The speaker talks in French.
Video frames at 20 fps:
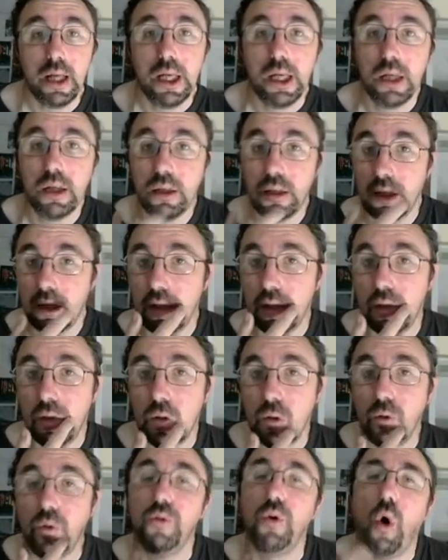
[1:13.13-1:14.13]
Euh,
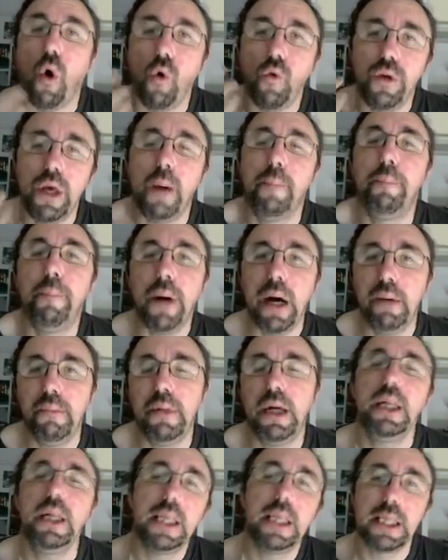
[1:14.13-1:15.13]
il y a pas
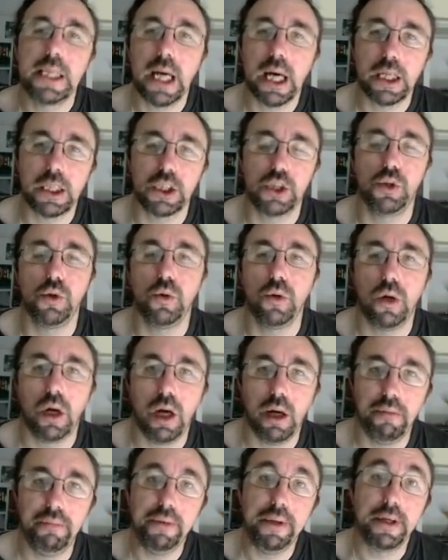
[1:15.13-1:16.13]
mal d'interactions
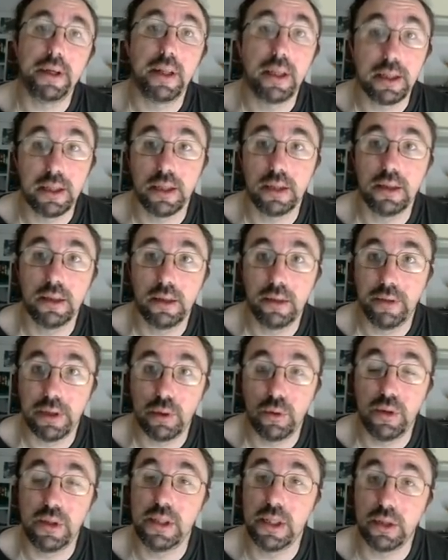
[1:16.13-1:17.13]
avec, avec
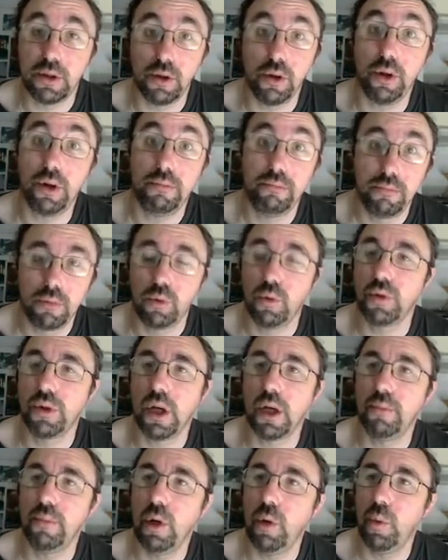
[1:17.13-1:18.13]
l'utilisateur,
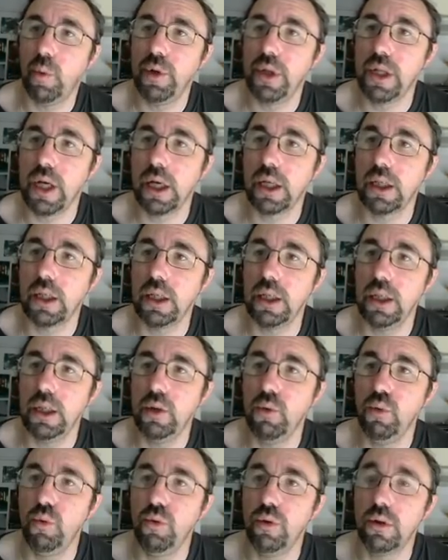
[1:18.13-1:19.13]
contrairement à une
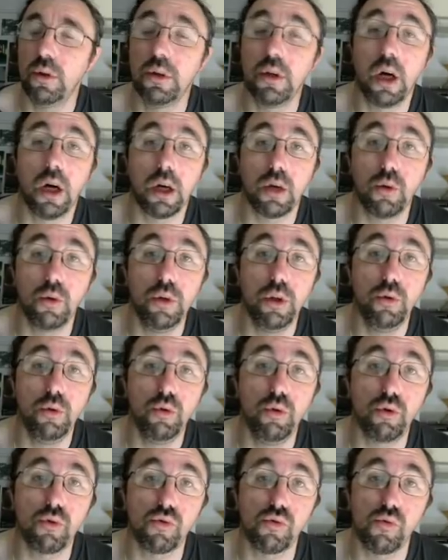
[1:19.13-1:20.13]
ou une Arco
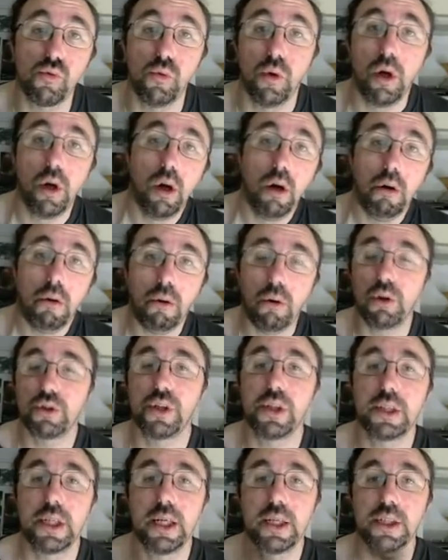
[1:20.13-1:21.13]
Linux où on lance
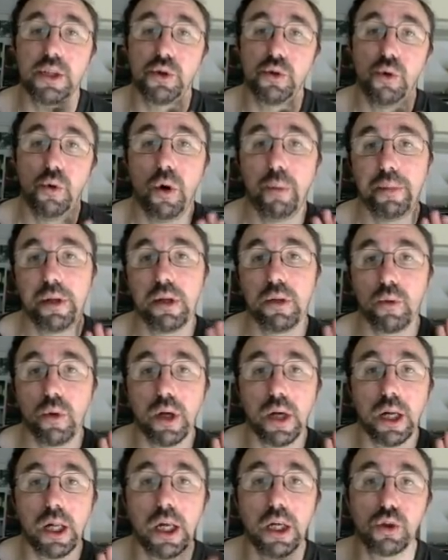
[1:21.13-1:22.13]
l'installation, après les les
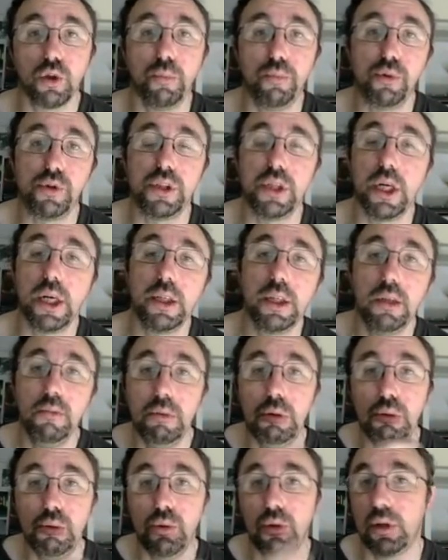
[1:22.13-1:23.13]
réglages, on peut se tirer 10
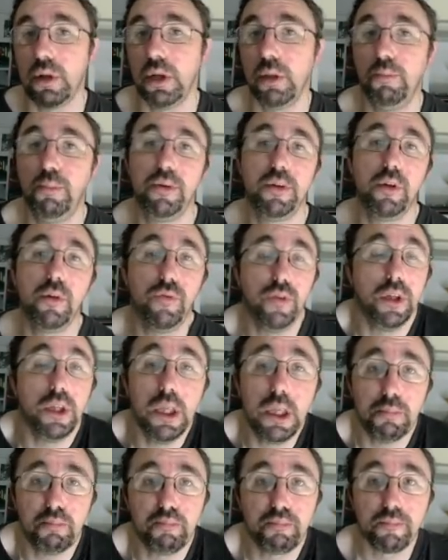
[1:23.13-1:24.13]
minutes et puis c'est
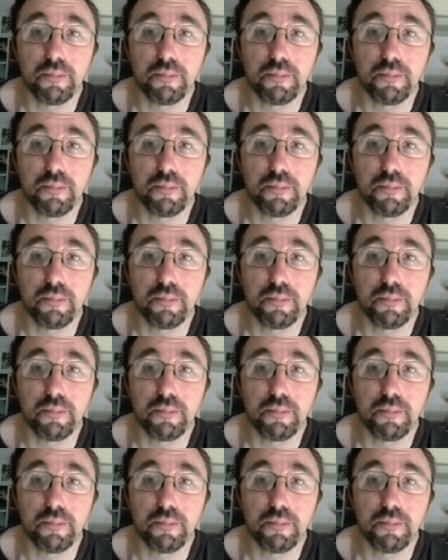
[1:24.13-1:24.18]
fini.